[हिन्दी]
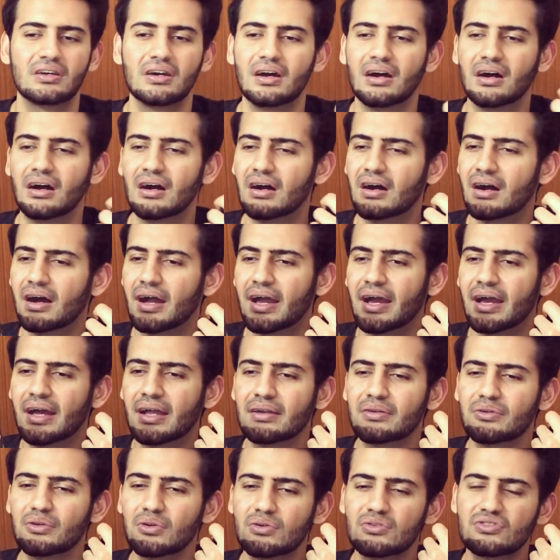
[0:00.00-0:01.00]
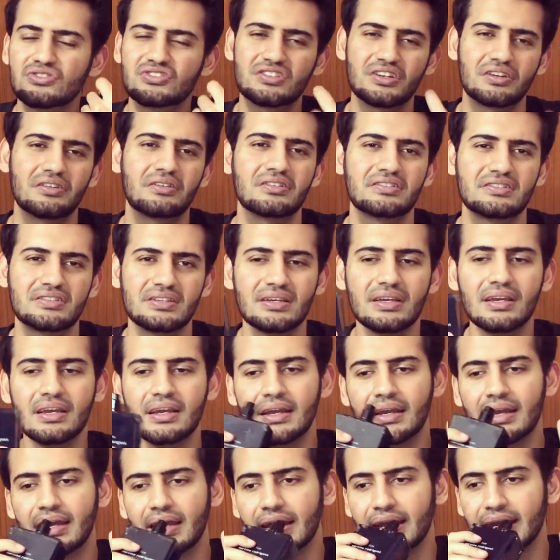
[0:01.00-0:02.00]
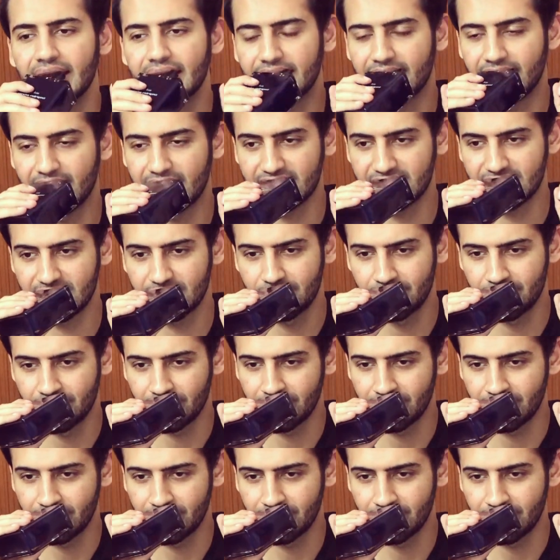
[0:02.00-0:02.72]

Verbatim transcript: एंड यू नो सिट्रेसी इट हैज़